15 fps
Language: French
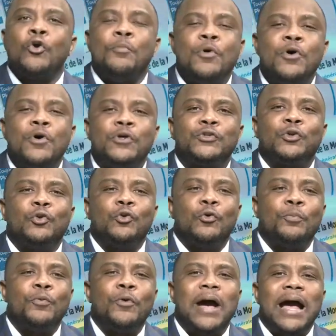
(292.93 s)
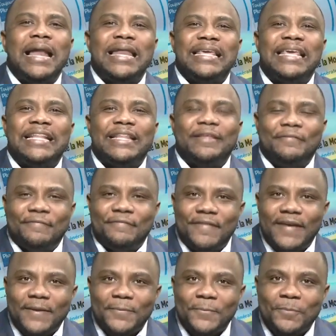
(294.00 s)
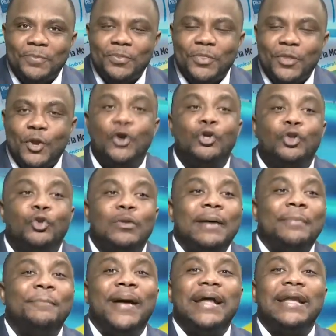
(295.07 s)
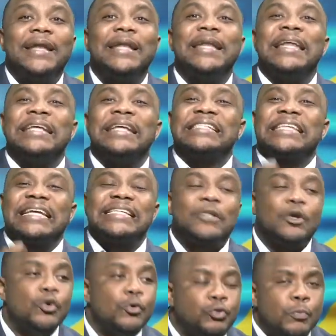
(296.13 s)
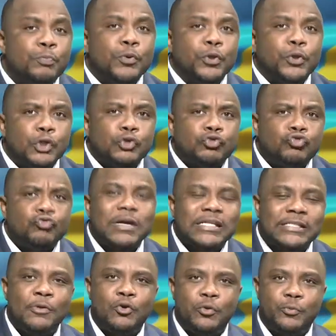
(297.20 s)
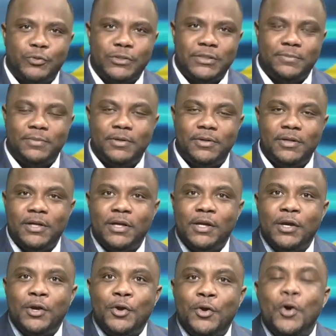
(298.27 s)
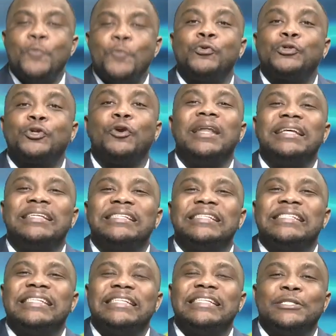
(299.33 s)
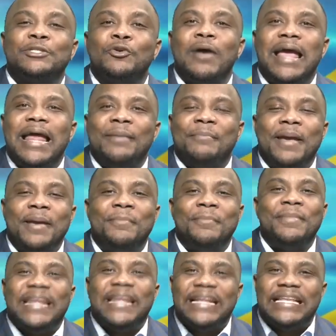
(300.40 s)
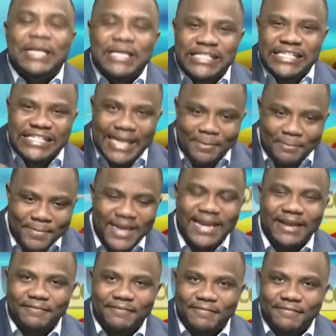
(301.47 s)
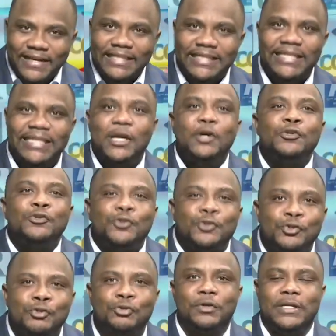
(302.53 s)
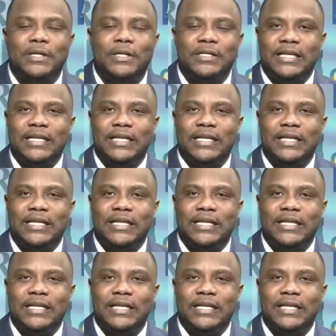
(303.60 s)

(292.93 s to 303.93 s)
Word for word: comment est-ce que l'on peut alléguer des faits quand on n'a pas, ne serait-ce que le tout petit soubassement que possible Puisque l'institution elle-même ne dit jamais la vérité sur